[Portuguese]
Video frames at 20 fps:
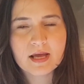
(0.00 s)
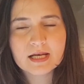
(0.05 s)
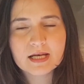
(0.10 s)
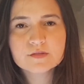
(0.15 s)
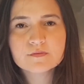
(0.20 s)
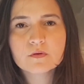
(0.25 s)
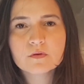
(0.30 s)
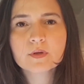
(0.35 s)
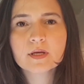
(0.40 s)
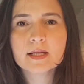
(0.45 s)
eles
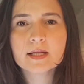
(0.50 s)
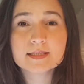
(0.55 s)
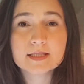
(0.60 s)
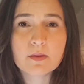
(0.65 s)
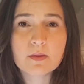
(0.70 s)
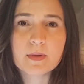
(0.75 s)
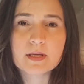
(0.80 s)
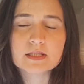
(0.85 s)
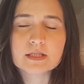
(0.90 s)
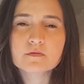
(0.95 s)
vão querer
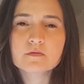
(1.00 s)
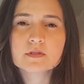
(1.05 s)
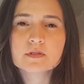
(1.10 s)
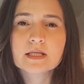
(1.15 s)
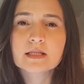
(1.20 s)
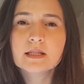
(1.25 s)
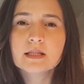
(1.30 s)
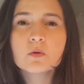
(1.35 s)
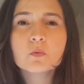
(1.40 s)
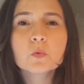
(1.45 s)
saber se você
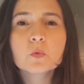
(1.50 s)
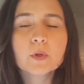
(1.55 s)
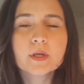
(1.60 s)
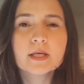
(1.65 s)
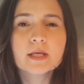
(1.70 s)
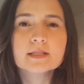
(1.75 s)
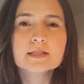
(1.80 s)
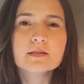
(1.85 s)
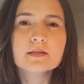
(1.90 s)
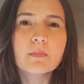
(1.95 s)
tem um
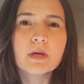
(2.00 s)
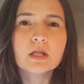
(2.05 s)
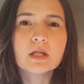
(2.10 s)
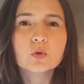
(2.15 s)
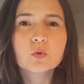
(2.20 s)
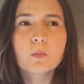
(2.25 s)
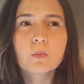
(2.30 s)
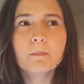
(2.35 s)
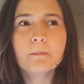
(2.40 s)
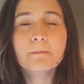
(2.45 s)

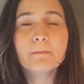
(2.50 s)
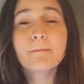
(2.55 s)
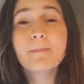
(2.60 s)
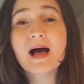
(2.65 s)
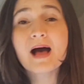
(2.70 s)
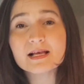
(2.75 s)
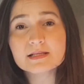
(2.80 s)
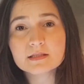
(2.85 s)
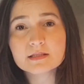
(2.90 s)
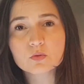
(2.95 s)
conhecimento
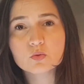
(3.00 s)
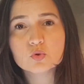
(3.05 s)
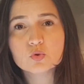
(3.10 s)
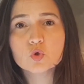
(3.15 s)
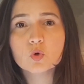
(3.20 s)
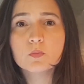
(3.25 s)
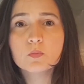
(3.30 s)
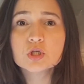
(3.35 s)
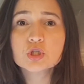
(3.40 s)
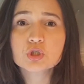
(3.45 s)
básico
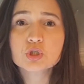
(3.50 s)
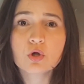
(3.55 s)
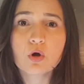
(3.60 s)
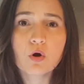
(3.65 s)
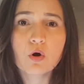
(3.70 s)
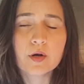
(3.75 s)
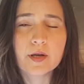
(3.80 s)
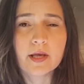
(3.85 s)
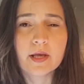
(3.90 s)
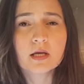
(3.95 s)
sobre
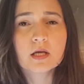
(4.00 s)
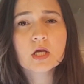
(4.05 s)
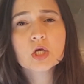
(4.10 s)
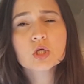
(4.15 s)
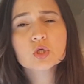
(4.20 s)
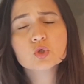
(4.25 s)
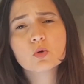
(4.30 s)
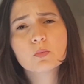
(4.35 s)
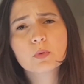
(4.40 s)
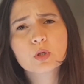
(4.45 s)
história,
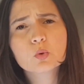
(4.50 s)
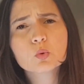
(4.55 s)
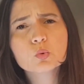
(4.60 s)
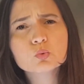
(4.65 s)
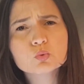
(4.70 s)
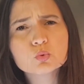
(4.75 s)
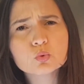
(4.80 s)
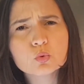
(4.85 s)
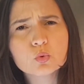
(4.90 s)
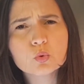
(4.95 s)
sobre
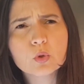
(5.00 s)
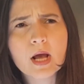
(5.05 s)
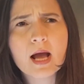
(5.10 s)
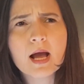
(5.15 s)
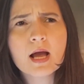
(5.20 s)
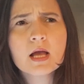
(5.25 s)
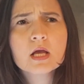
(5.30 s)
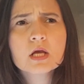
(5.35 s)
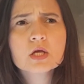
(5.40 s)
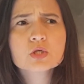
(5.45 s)
cultura,
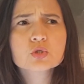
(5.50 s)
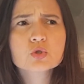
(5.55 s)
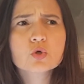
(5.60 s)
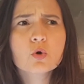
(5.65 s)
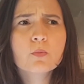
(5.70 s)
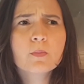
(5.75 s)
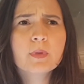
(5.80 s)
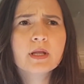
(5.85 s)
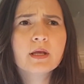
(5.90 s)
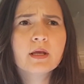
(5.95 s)

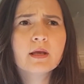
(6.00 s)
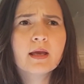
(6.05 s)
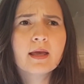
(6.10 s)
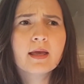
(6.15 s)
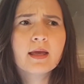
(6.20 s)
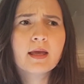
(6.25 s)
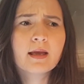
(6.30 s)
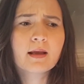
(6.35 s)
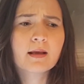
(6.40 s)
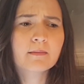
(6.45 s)
sobre
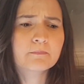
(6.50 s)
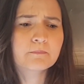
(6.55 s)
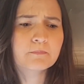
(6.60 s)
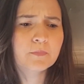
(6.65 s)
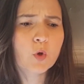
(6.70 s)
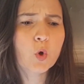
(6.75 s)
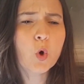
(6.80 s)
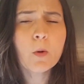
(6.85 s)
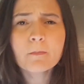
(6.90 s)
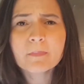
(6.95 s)
é,
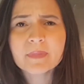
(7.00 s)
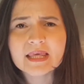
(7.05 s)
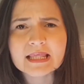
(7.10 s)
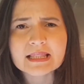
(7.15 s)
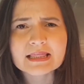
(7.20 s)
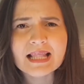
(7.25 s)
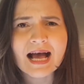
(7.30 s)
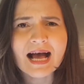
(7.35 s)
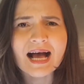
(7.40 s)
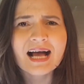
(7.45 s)

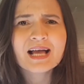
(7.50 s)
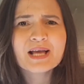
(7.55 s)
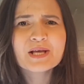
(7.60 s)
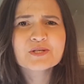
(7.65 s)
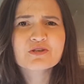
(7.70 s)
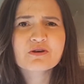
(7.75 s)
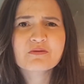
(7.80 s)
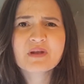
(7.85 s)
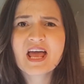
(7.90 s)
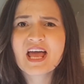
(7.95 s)
comida,
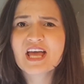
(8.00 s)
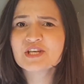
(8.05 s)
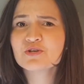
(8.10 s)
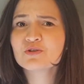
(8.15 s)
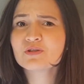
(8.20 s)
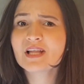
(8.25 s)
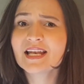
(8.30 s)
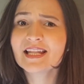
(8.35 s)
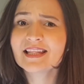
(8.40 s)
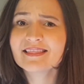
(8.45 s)
sobre
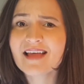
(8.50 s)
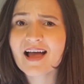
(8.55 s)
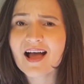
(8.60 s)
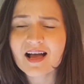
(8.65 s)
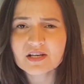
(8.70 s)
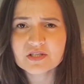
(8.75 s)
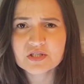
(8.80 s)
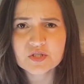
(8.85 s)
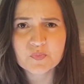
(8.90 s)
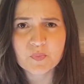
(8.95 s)

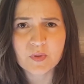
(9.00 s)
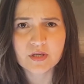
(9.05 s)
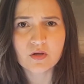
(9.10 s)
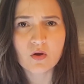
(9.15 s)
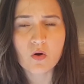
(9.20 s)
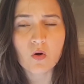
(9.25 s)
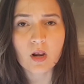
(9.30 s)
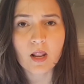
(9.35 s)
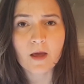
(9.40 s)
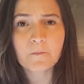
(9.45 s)
regionalidade
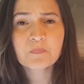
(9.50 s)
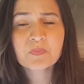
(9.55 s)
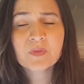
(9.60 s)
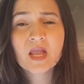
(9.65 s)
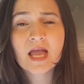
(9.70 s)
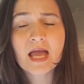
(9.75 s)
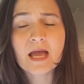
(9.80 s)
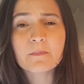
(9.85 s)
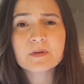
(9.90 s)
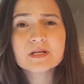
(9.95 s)
espanhola.
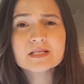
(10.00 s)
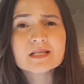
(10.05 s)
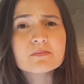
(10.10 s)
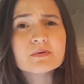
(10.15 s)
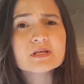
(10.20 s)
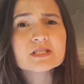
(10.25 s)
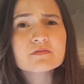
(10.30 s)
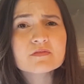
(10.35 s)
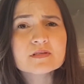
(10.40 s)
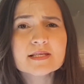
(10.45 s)
É para
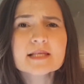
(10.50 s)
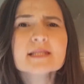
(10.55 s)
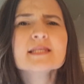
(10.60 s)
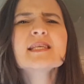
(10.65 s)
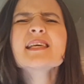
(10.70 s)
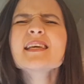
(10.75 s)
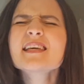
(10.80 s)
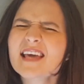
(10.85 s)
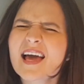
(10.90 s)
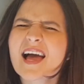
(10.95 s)
saber se você se
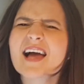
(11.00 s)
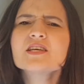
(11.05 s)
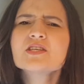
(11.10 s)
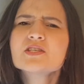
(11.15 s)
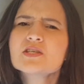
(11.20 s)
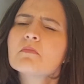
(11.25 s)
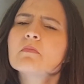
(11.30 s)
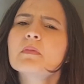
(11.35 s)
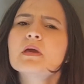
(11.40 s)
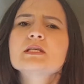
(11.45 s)

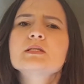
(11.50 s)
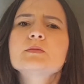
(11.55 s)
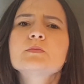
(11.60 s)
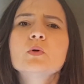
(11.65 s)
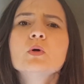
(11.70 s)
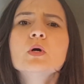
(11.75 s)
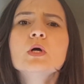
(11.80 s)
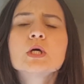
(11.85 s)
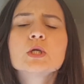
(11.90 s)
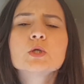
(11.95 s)
encaixa
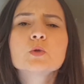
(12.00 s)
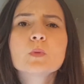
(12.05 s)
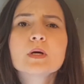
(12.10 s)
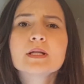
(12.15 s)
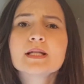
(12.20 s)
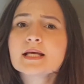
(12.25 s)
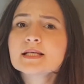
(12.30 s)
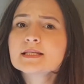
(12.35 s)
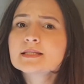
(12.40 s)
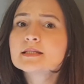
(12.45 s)
mesmo numa
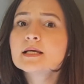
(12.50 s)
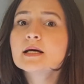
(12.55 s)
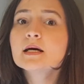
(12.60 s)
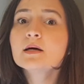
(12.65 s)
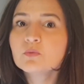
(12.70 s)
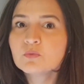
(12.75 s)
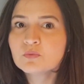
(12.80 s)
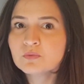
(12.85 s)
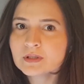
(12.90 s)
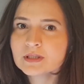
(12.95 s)

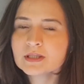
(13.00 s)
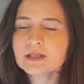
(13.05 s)
nação,